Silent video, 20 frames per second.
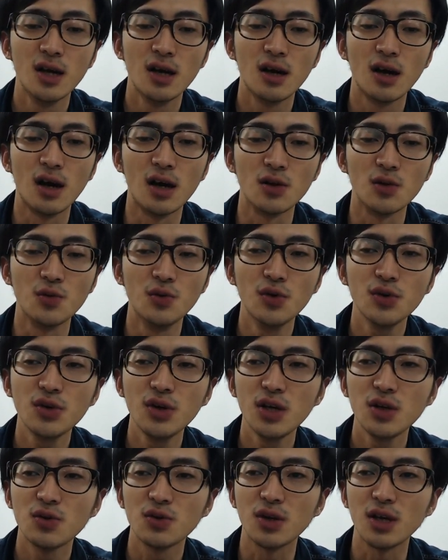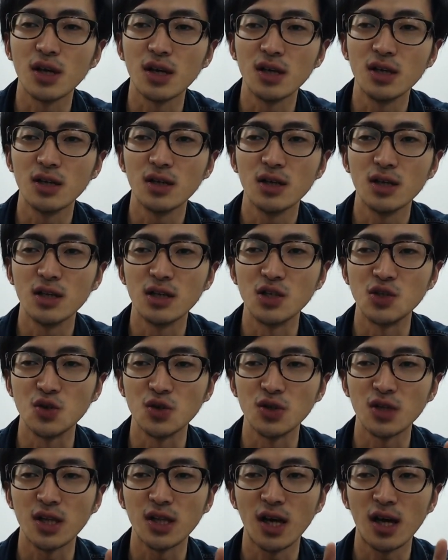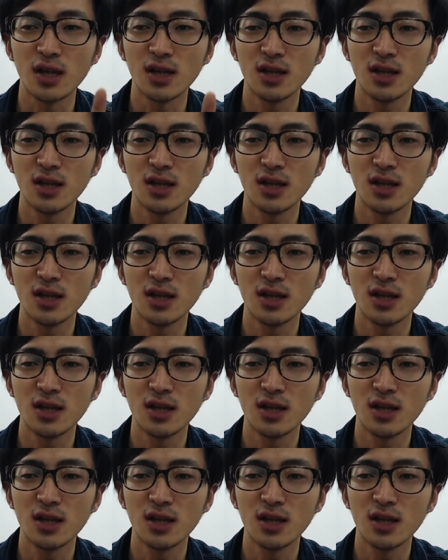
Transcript: あのフォートナイトで一緒に戦っ